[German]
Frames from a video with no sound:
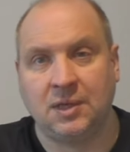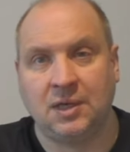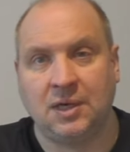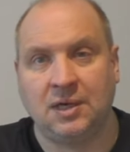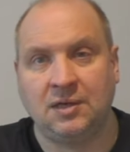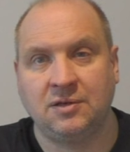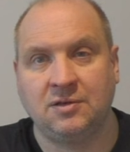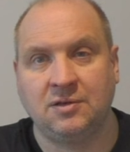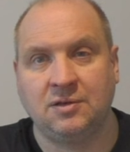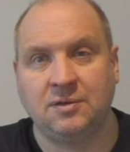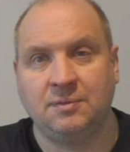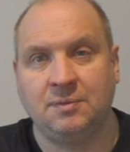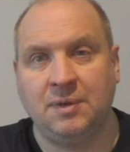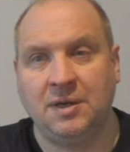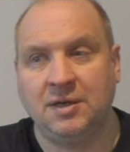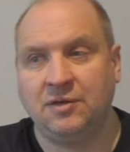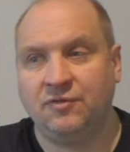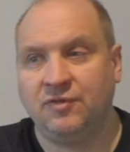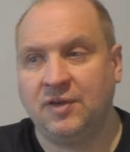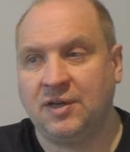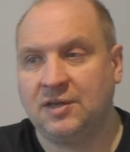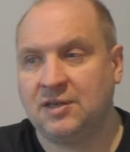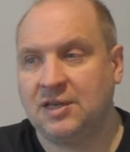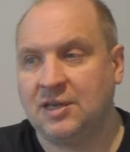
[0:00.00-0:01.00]
Also im
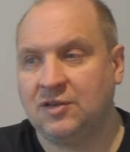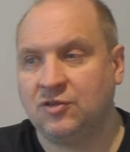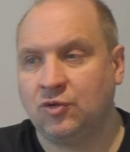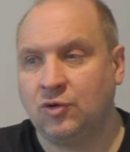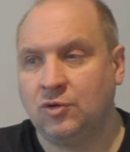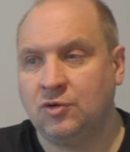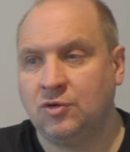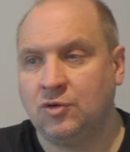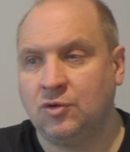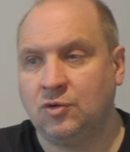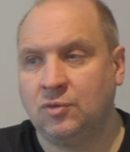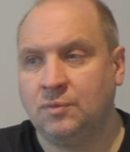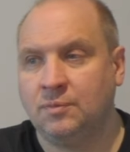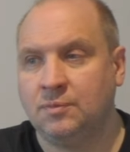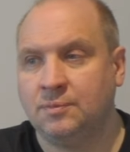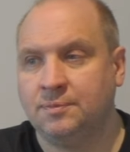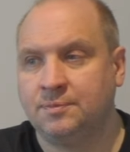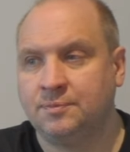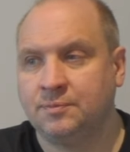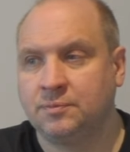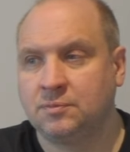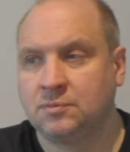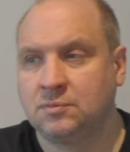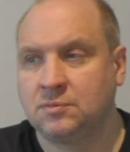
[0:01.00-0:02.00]
Endeffekt, er sollte
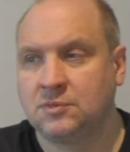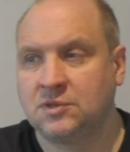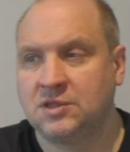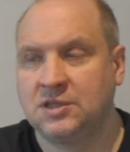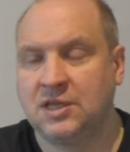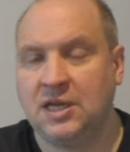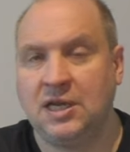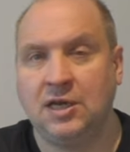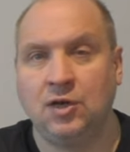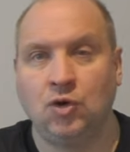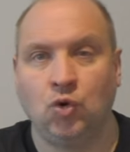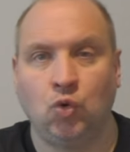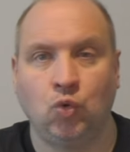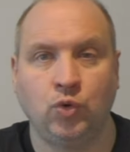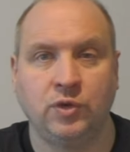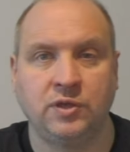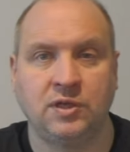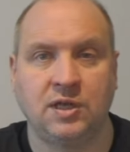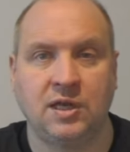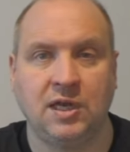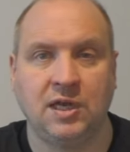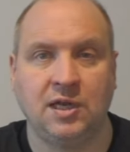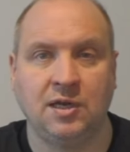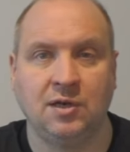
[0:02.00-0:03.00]
um 10
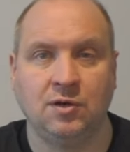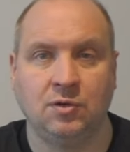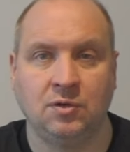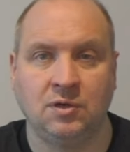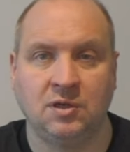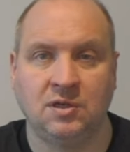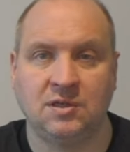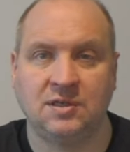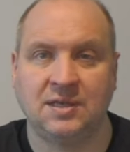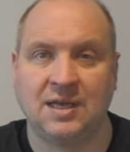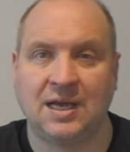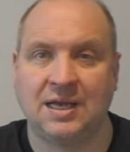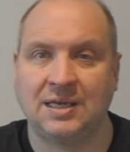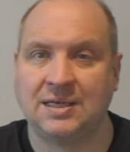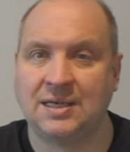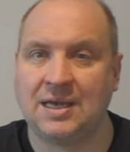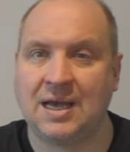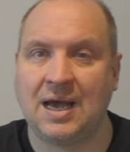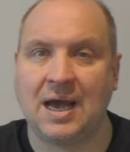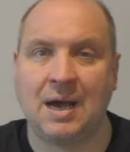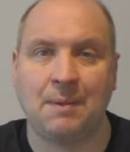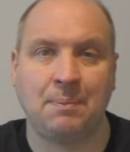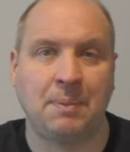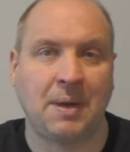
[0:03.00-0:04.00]
losgehen und es
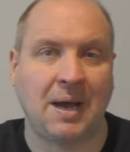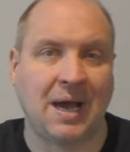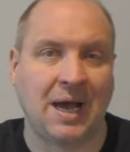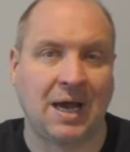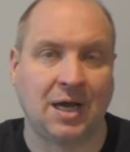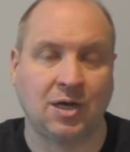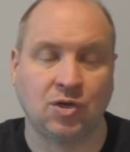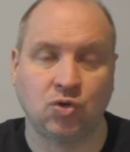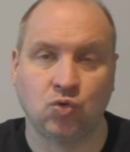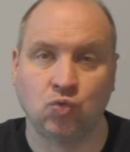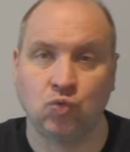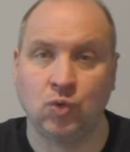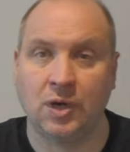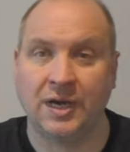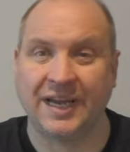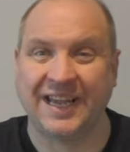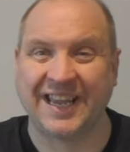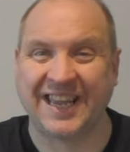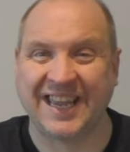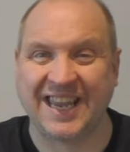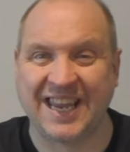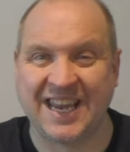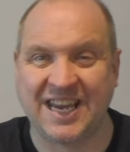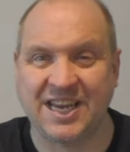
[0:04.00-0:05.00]
hat ab 8 Uhr
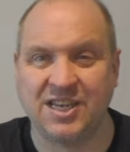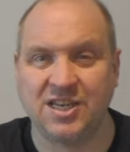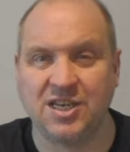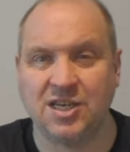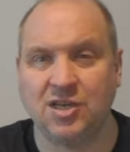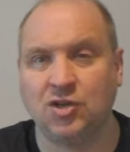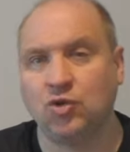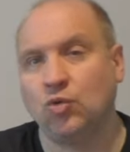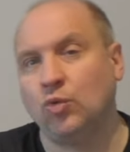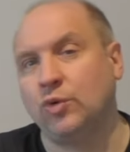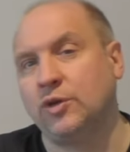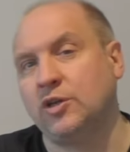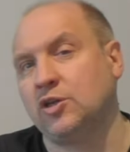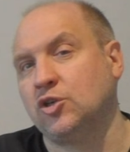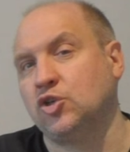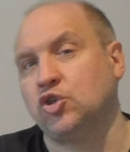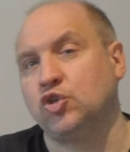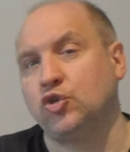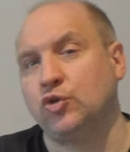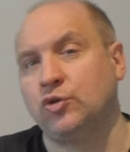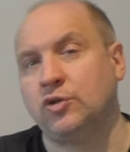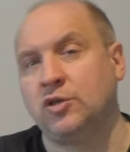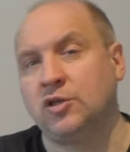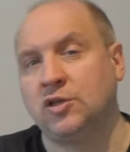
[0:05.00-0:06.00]
richtig
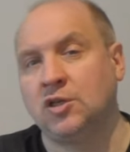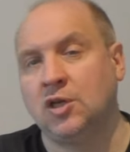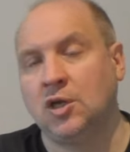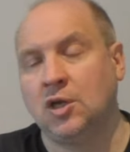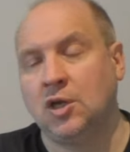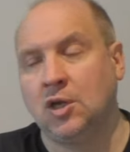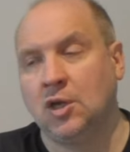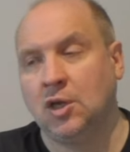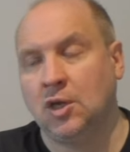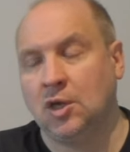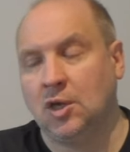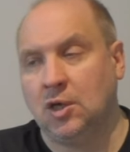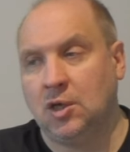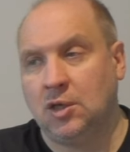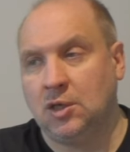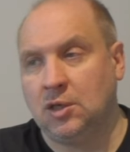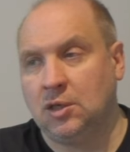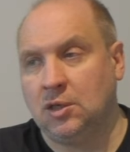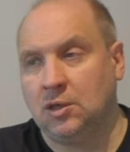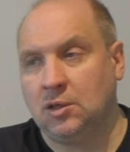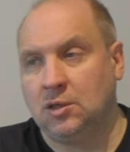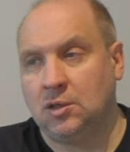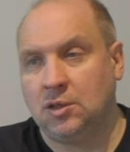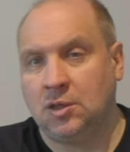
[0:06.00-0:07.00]
durchgeschüttet
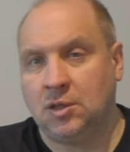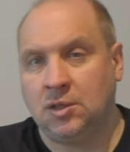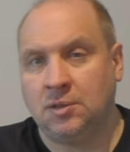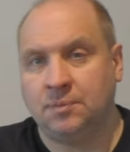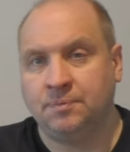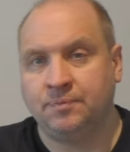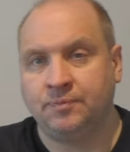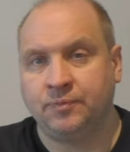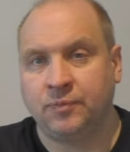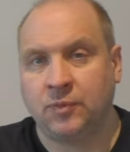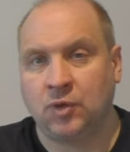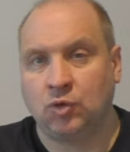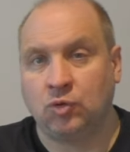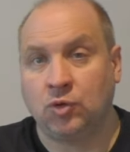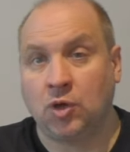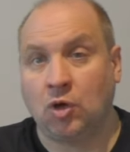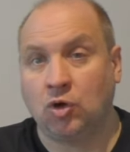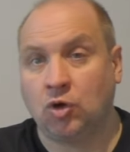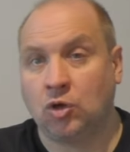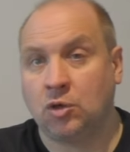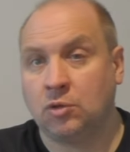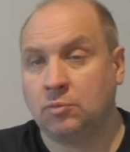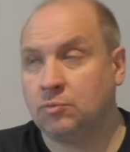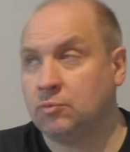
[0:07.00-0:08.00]
ähm, und
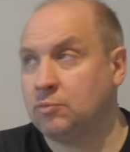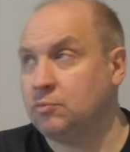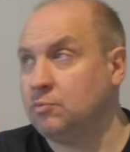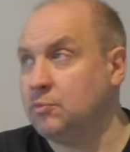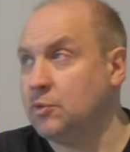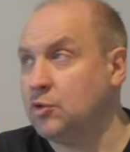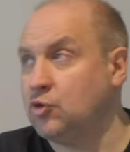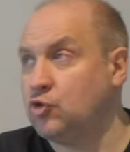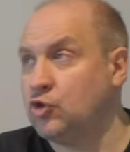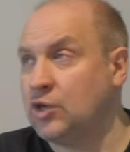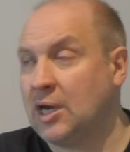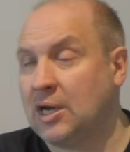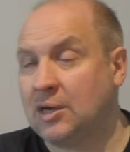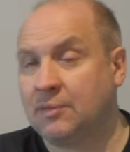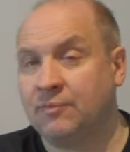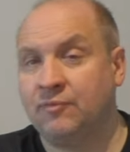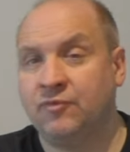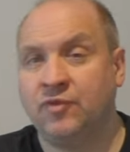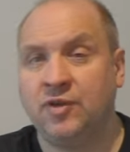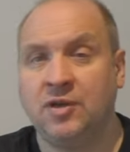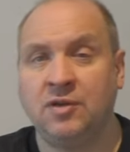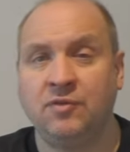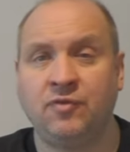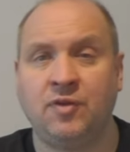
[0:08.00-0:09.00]
auch mit
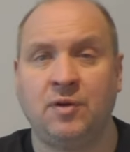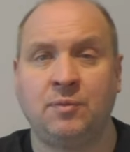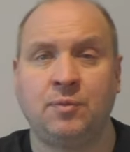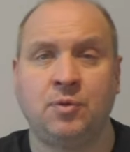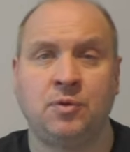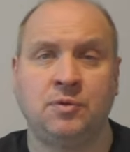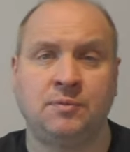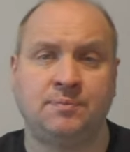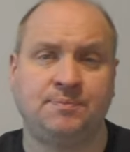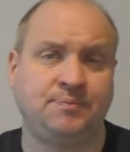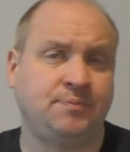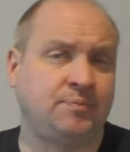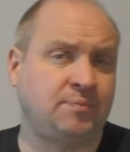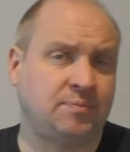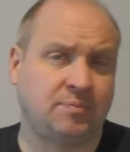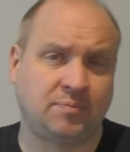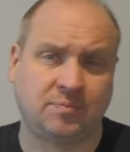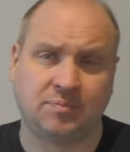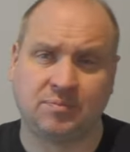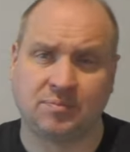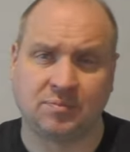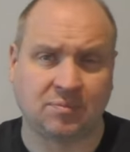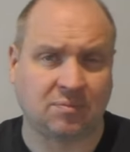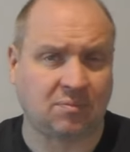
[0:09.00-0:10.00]
starkem Wind verbunden.
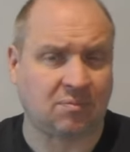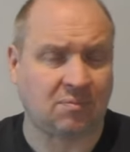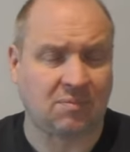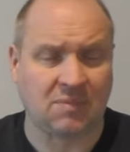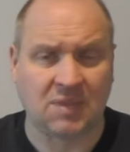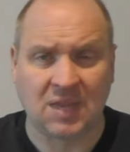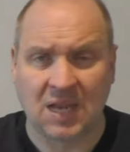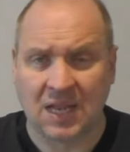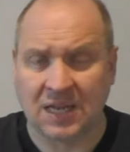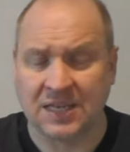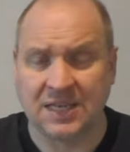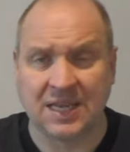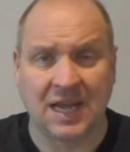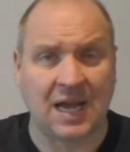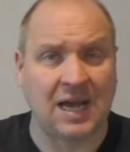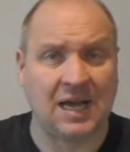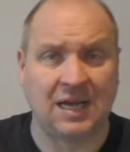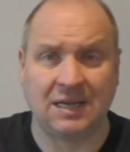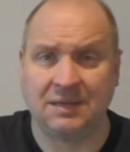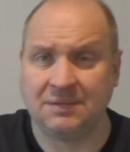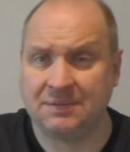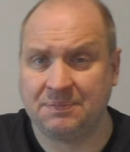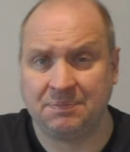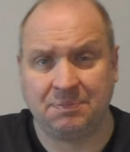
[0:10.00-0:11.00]

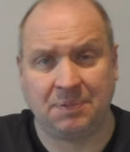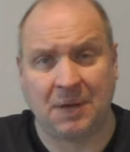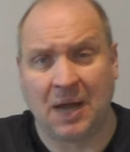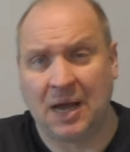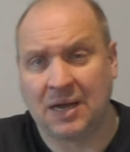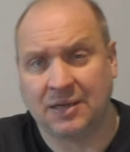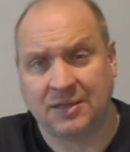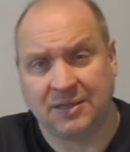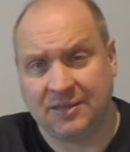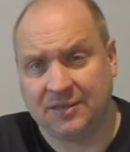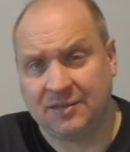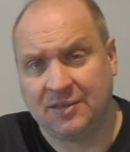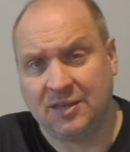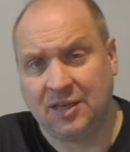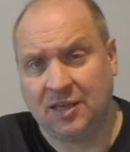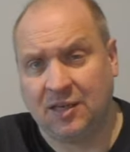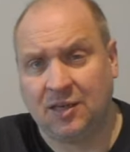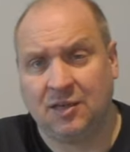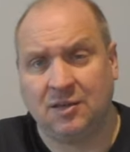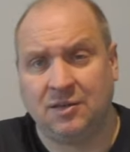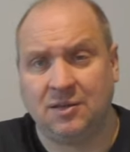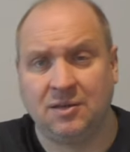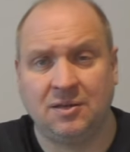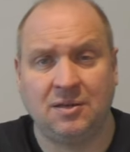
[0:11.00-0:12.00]
Da brachte es
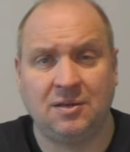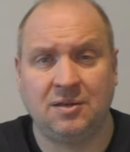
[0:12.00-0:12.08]
nicht